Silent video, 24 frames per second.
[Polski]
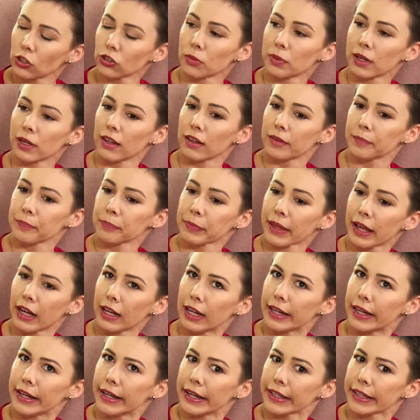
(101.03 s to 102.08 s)
No dobra,
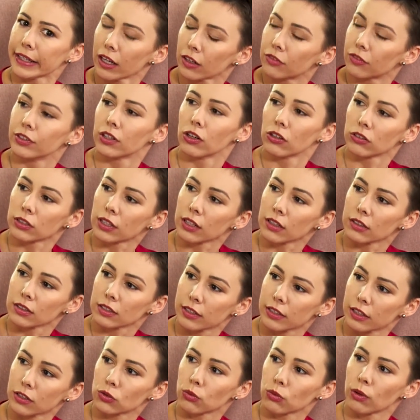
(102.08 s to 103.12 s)
a jak wygląda
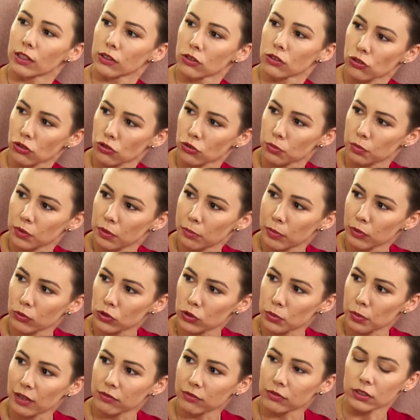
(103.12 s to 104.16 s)
seksualność osób
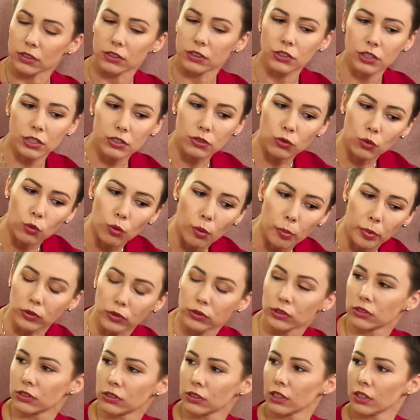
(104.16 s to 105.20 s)
niepełnosprawnych? Gdzie są
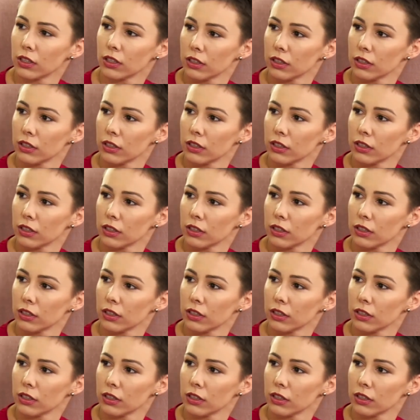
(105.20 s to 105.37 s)
kłopoty?